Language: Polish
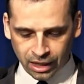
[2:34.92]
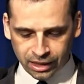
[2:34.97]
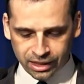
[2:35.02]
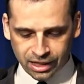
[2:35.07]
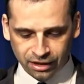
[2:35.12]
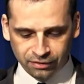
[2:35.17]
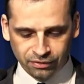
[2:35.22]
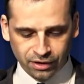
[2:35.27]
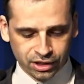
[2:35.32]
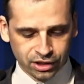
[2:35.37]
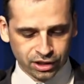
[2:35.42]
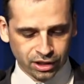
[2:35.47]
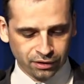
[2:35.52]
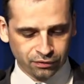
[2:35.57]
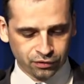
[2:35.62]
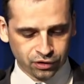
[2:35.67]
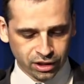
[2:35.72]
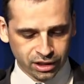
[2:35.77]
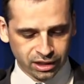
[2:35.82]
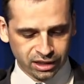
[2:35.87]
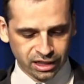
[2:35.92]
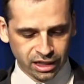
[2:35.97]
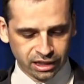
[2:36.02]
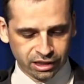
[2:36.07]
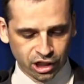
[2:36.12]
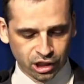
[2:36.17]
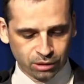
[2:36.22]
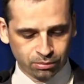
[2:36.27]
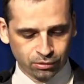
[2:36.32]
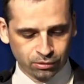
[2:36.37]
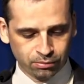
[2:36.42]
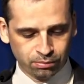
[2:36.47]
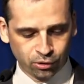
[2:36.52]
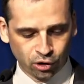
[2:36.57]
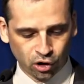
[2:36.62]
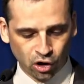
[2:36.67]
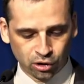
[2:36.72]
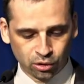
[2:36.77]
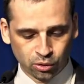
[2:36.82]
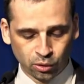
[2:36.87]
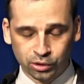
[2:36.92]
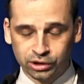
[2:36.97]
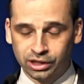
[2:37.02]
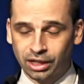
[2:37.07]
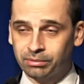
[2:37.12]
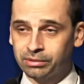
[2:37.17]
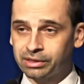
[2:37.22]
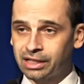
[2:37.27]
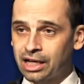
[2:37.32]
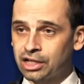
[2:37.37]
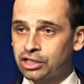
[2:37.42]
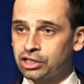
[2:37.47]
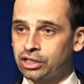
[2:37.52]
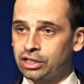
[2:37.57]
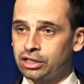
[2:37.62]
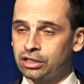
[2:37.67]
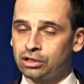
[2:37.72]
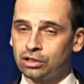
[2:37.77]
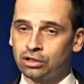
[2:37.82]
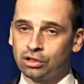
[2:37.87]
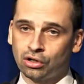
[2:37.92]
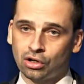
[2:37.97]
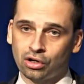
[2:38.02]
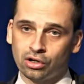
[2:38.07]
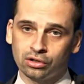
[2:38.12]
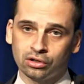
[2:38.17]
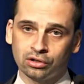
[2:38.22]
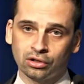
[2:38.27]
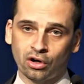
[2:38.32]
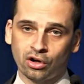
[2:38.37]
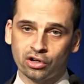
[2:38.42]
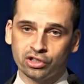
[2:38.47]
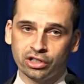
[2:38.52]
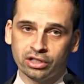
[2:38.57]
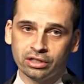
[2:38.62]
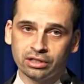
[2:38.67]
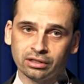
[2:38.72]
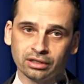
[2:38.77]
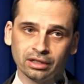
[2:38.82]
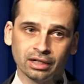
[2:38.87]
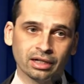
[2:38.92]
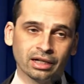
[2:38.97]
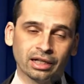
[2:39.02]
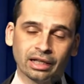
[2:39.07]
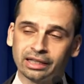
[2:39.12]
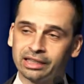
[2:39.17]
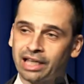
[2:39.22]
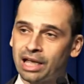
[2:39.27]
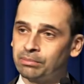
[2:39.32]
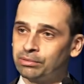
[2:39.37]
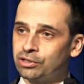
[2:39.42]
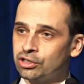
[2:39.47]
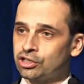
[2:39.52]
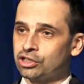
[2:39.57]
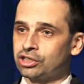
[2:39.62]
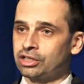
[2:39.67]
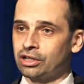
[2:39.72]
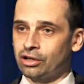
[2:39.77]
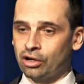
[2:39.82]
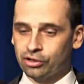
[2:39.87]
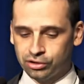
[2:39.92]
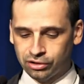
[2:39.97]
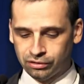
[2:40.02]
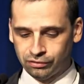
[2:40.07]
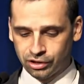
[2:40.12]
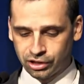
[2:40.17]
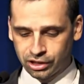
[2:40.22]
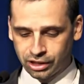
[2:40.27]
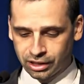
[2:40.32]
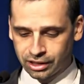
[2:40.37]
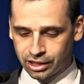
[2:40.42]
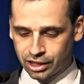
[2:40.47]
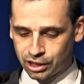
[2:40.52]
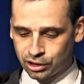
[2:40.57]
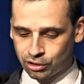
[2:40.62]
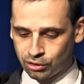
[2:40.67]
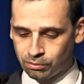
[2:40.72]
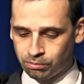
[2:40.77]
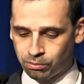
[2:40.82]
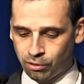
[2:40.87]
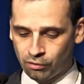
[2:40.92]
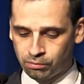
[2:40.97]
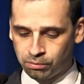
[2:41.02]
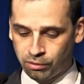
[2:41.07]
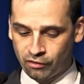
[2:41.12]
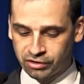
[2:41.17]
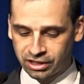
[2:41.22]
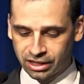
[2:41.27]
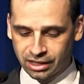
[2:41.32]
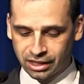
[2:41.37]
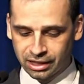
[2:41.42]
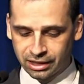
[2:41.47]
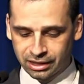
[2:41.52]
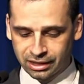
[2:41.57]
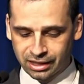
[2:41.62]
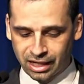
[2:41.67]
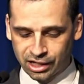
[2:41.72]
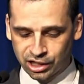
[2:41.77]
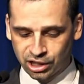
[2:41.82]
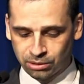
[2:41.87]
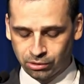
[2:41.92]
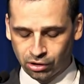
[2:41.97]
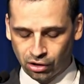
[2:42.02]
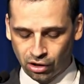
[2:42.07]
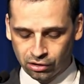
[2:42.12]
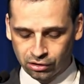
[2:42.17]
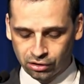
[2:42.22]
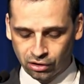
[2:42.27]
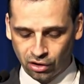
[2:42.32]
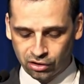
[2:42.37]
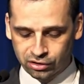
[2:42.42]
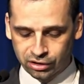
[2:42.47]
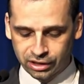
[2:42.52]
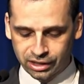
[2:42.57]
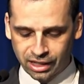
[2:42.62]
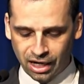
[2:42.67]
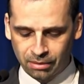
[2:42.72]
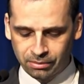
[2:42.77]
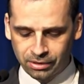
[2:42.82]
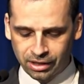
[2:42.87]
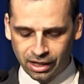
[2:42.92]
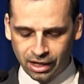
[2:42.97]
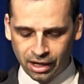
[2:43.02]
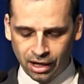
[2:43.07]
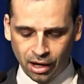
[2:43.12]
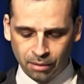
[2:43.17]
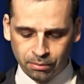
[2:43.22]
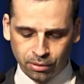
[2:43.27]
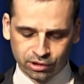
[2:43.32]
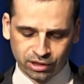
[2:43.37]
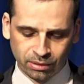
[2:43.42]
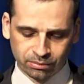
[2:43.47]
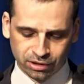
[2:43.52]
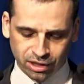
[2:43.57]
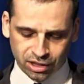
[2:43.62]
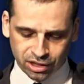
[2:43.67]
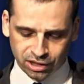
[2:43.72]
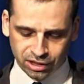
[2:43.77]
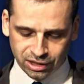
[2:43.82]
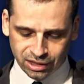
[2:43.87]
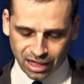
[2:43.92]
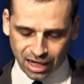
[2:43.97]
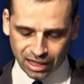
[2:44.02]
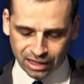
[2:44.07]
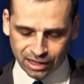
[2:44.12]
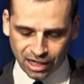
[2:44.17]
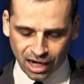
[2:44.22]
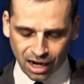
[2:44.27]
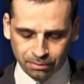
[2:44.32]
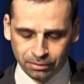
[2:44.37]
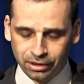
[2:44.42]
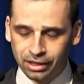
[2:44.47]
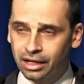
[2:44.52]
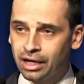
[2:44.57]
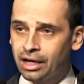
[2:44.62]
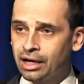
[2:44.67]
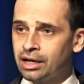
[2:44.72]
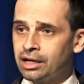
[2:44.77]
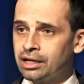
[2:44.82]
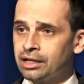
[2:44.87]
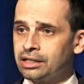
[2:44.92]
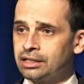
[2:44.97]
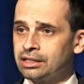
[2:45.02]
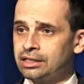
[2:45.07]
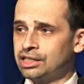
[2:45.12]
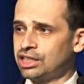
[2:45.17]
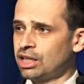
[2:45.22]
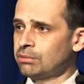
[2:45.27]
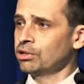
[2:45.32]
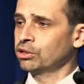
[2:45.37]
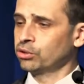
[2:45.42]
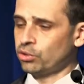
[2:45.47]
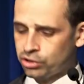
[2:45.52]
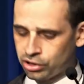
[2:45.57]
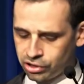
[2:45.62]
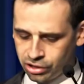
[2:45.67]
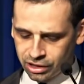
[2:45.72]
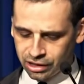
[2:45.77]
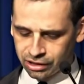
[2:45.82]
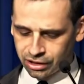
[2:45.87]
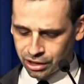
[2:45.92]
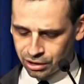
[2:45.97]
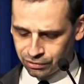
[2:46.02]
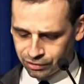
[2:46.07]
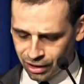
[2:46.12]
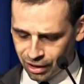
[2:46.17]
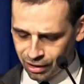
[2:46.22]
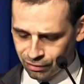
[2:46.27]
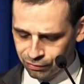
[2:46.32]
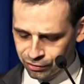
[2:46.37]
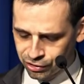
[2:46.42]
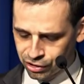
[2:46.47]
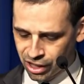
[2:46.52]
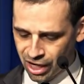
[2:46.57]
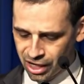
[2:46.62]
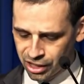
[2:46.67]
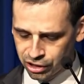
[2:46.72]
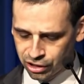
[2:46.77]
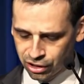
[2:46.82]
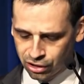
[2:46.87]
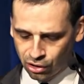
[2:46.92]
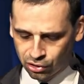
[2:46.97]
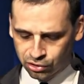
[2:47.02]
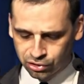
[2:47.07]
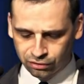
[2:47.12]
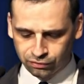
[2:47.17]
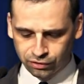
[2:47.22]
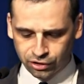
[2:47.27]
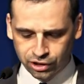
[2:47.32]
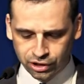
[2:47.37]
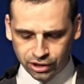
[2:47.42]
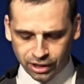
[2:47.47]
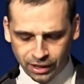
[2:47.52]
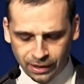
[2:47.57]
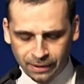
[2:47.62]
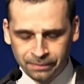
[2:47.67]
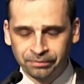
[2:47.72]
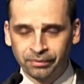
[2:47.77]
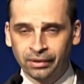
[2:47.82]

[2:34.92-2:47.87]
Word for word: Jak wiecie, wszyscy jesteśmy produktem naszej ro rodziny. Najbliższe oczywiście jest to po powiązanie z naszymi ro rodzicami, potem też z dziadkami, z tymi, którzy żyli też wcześniej oczywiście.